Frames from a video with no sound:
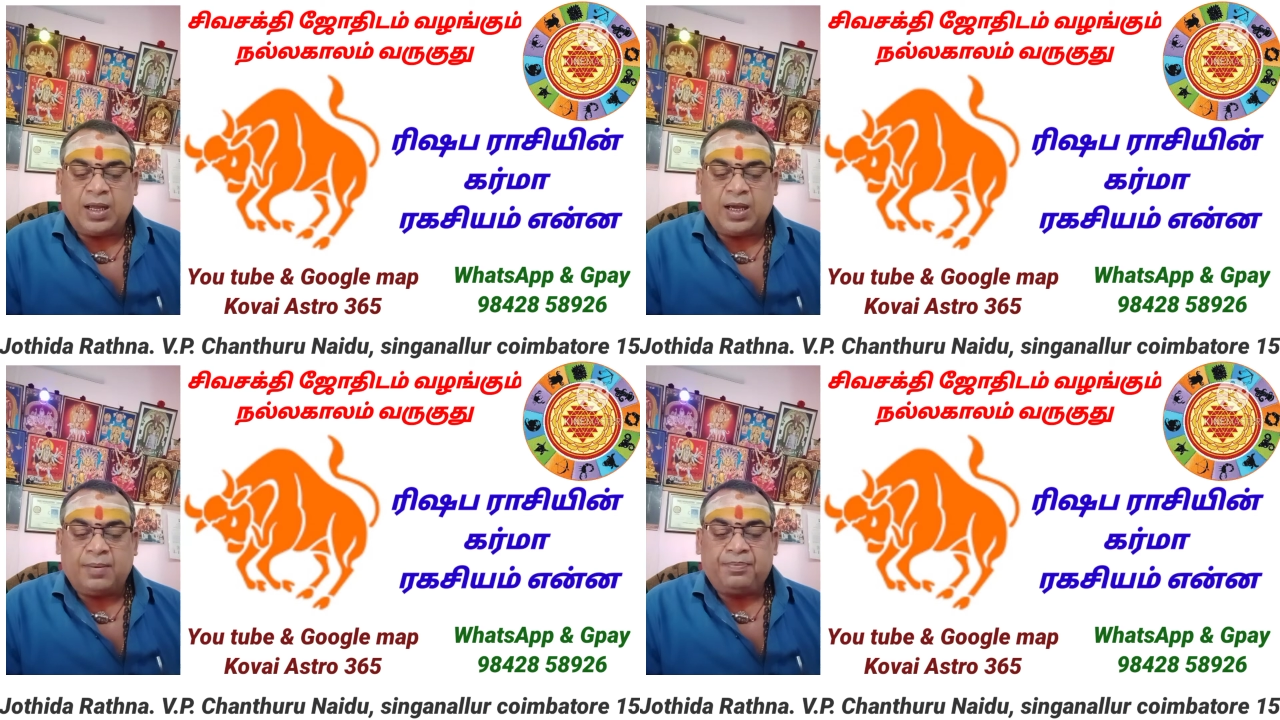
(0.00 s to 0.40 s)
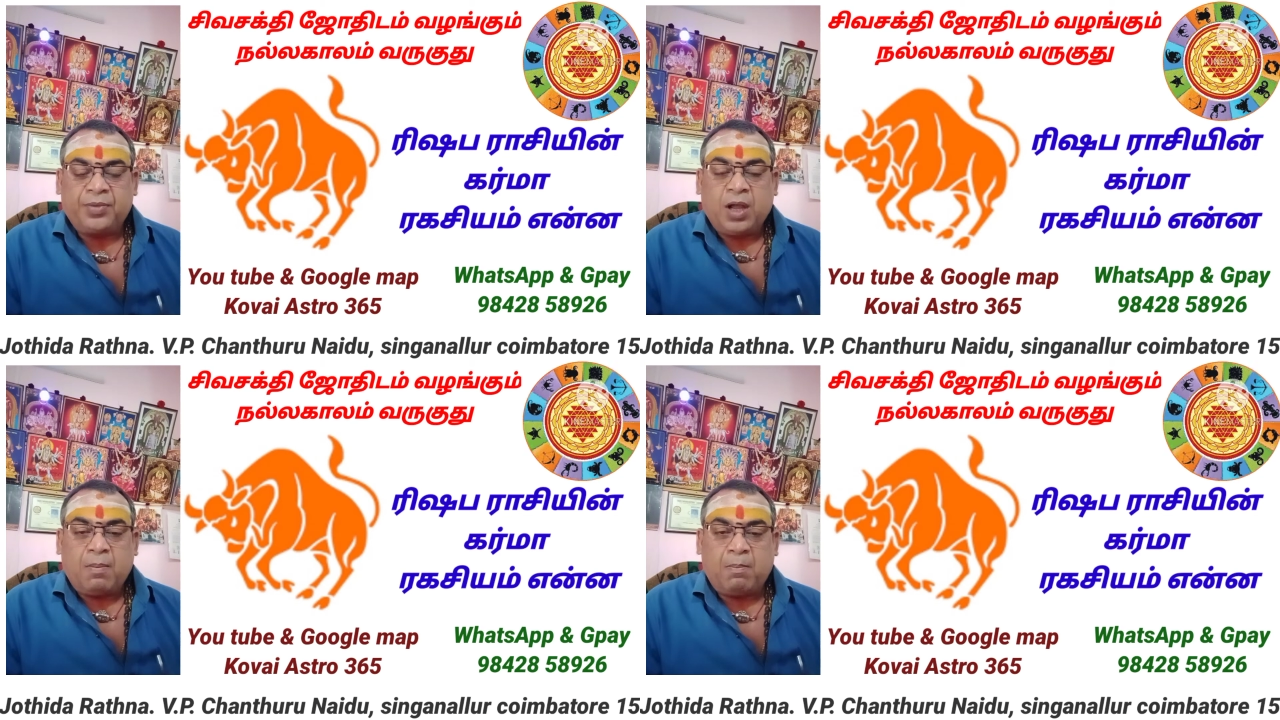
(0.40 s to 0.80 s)
நீங்கள்
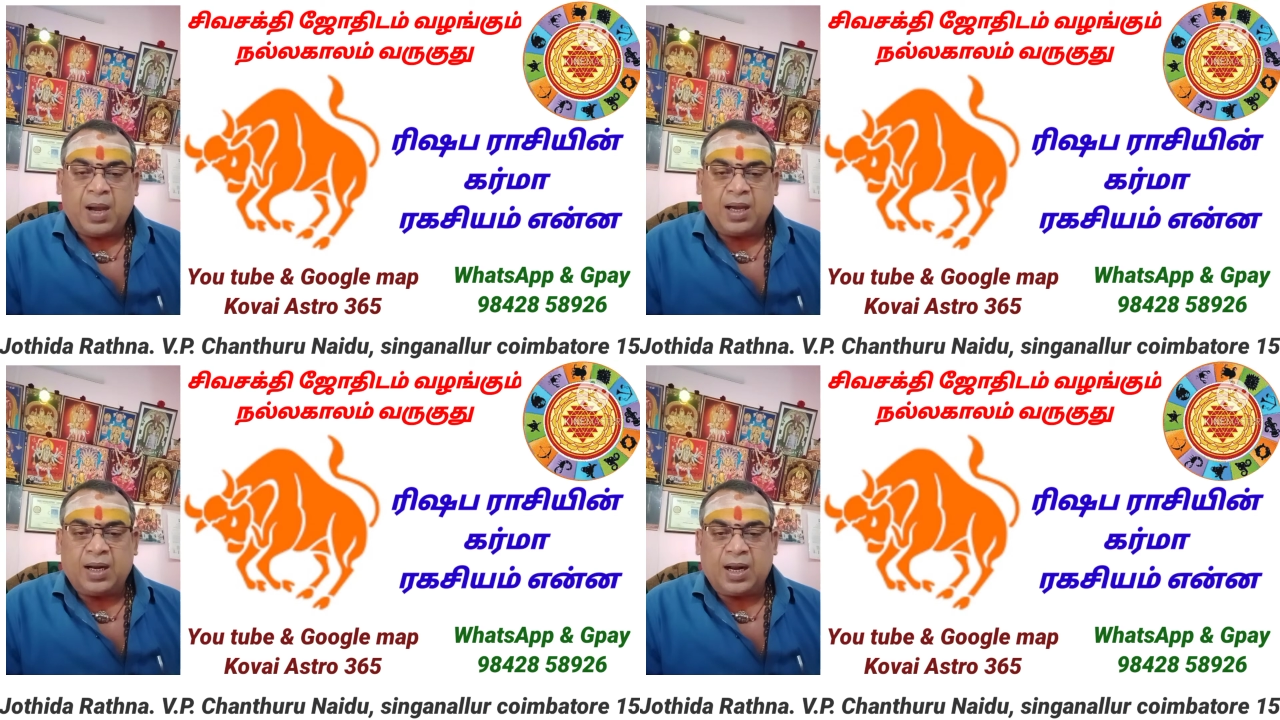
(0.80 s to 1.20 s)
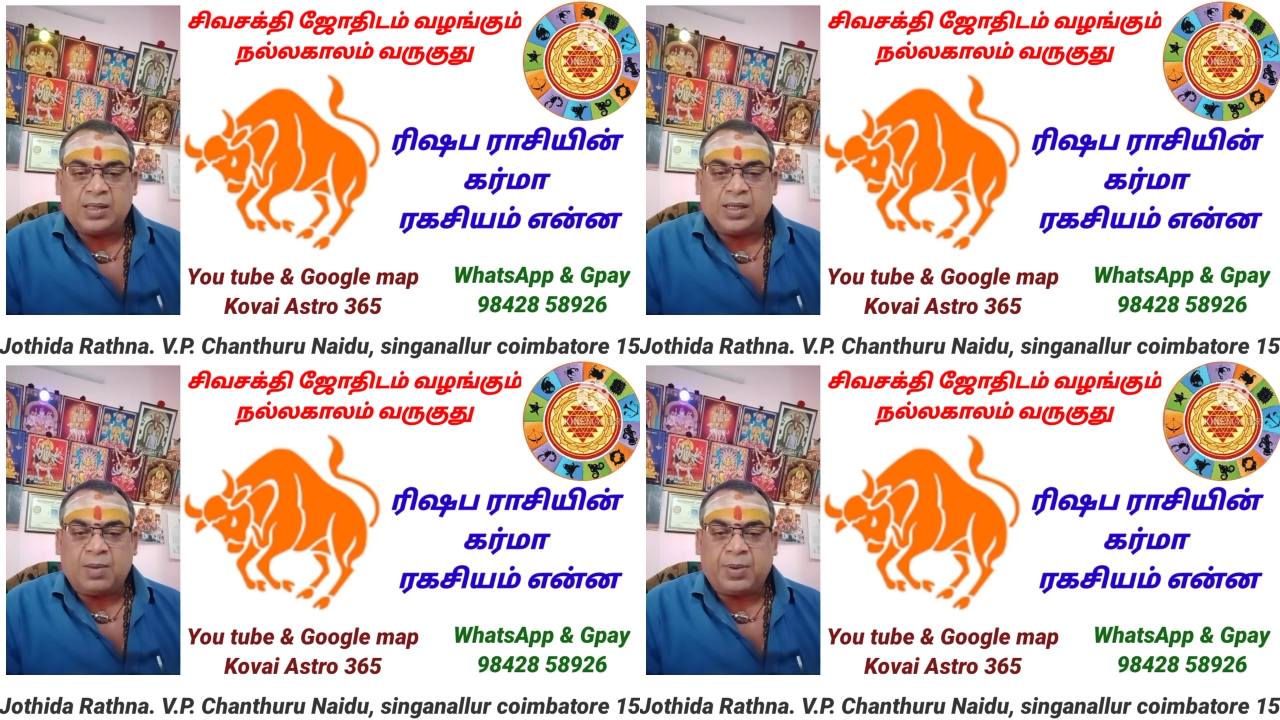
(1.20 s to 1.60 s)
மகர
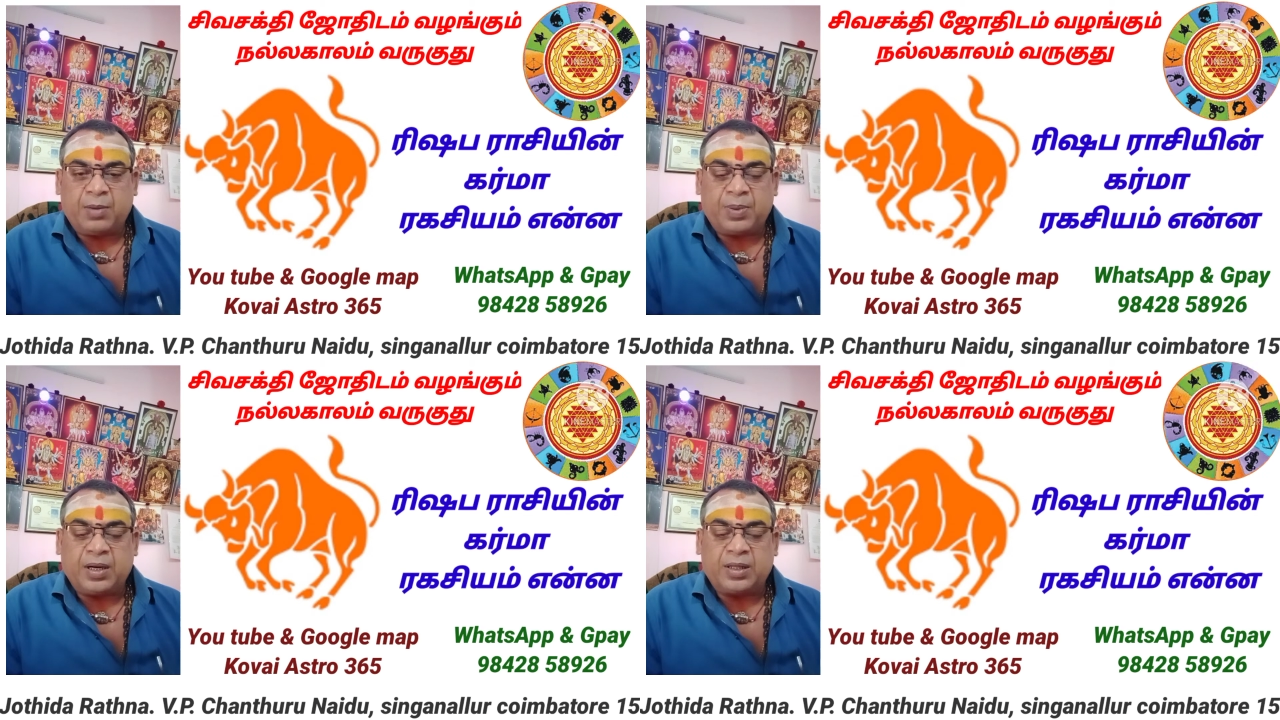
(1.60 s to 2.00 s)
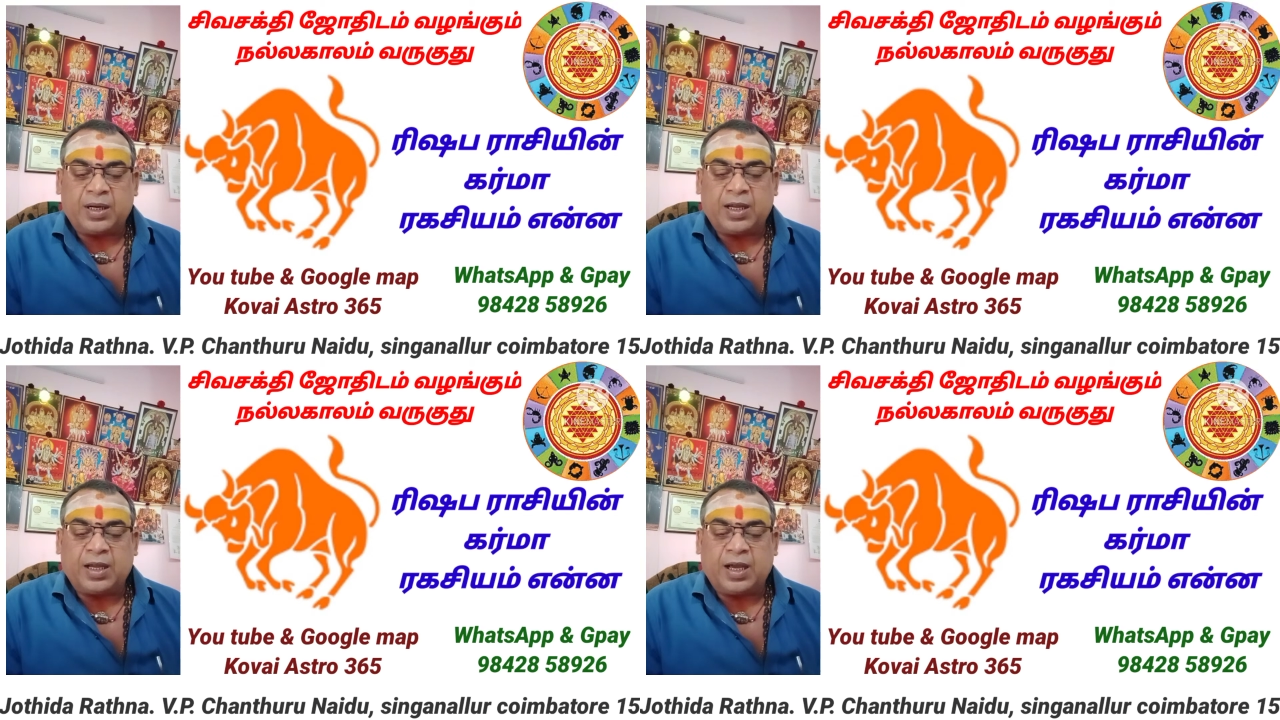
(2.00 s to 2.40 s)
ராசியாக பிறப்பு
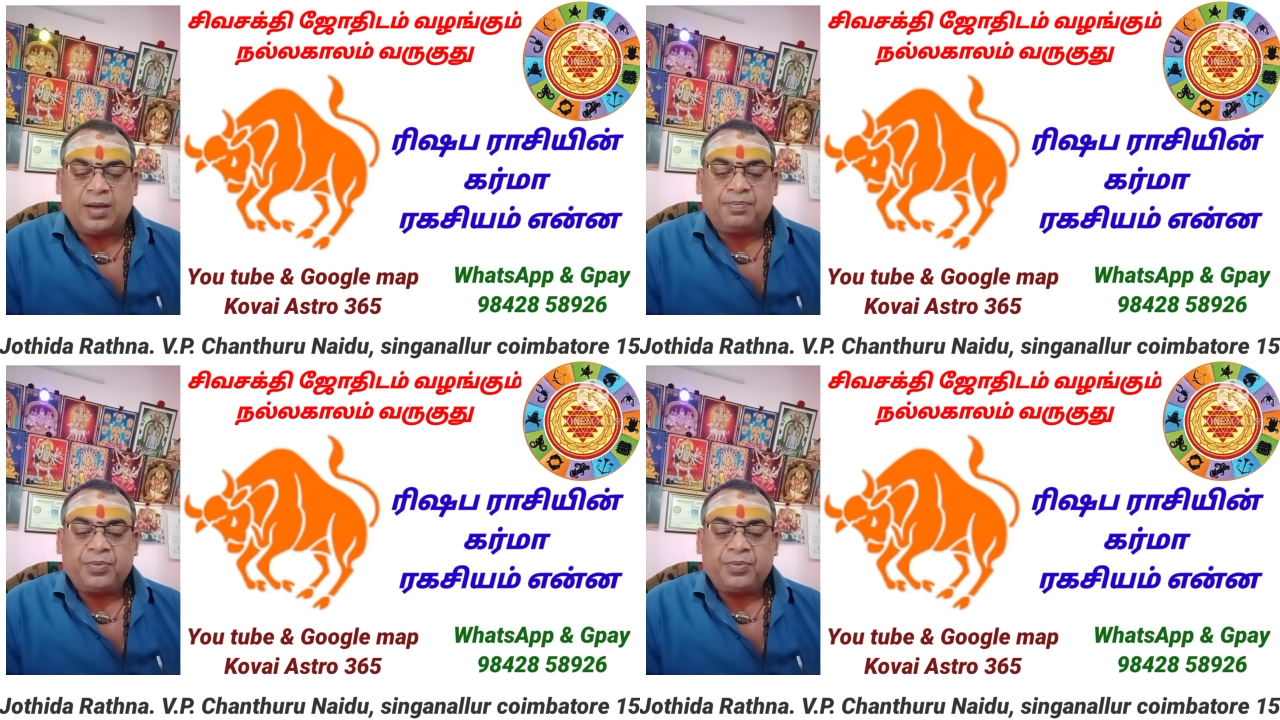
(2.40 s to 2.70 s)
எடுத்திருக்கீங்க